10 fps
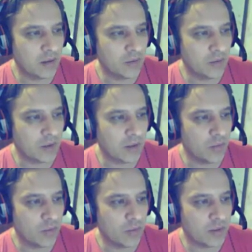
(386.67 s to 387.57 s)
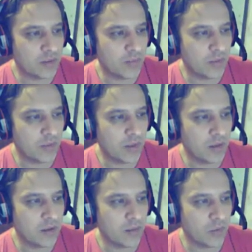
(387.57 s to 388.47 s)
И вот таким образом поймали
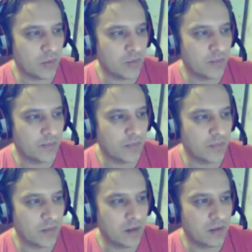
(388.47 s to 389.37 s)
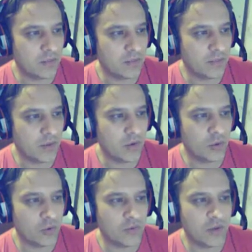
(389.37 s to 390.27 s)
дамку. И
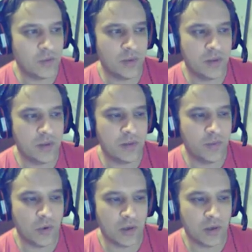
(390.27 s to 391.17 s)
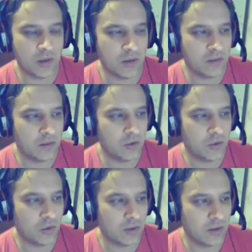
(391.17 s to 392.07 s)
переход в эндшпиль здесь проигранный за
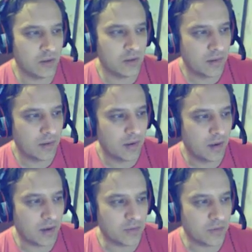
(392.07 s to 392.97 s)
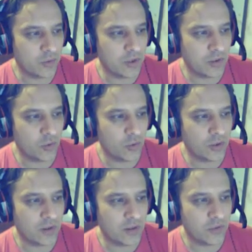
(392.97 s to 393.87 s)
черных. А в случае
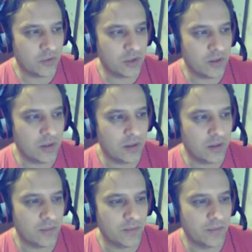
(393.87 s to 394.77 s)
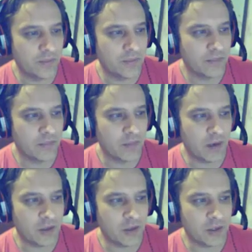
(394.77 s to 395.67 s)
хода на f4
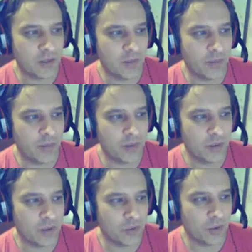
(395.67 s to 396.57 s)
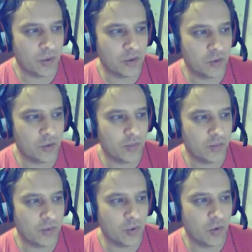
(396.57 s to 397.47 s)
такая же самая позиция, только чуть-чуть
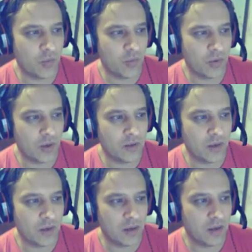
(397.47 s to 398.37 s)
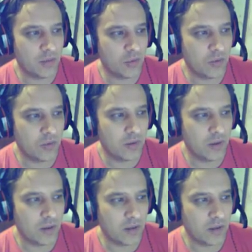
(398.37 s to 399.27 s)
по-другому. Отдали дамку,
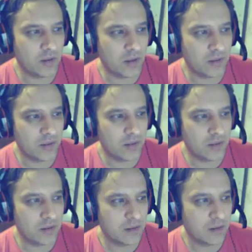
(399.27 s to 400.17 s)
отдали здесь.